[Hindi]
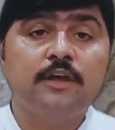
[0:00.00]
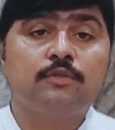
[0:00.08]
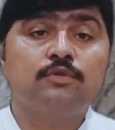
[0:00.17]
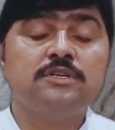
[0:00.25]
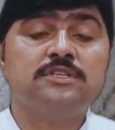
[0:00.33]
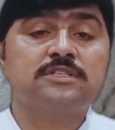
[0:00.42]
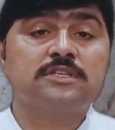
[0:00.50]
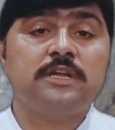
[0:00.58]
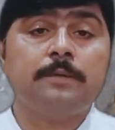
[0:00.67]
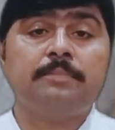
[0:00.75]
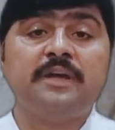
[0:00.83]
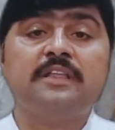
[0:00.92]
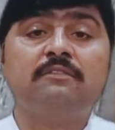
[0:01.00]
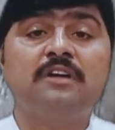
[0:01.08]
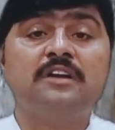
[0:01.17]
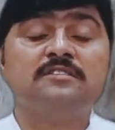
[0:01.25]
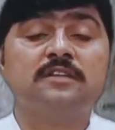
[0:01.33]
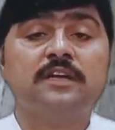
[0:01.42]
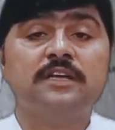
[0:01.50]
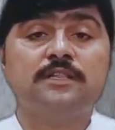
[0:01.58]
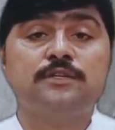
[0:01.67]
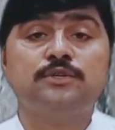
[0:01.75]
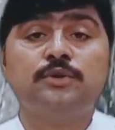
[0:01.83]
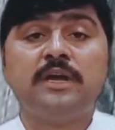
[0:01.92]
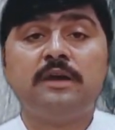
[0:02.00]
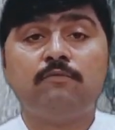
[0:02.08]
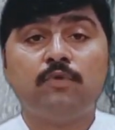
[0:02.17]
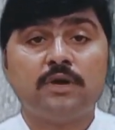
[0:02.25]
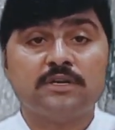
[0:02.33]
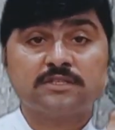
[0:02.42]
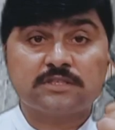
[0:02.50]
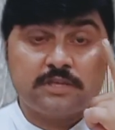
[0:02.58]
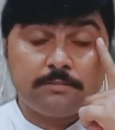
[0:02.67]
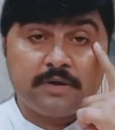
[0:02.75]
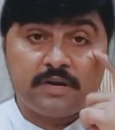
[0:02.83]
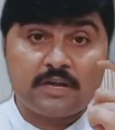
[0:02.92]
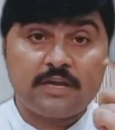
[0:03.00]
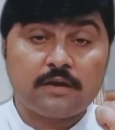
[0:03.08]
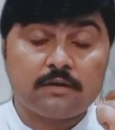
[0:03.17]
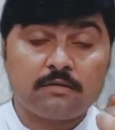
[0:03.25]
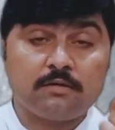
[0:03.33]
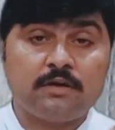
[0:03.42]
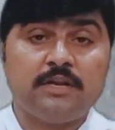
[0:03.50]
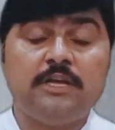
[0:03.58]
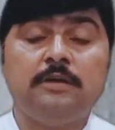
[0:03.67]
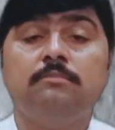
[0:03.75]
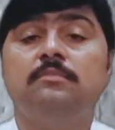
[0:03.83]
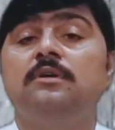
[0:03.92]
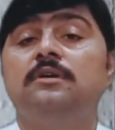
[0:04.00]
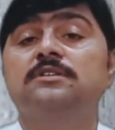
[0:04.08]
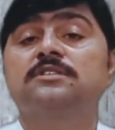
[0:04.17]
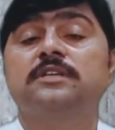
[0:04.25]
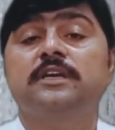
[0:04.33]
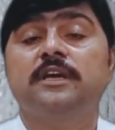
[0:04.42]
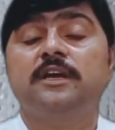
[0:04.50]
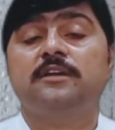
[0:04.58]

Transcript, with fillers: तो इसने पैदावारी सलाहियत जो है वो 80 मन के करीब इसने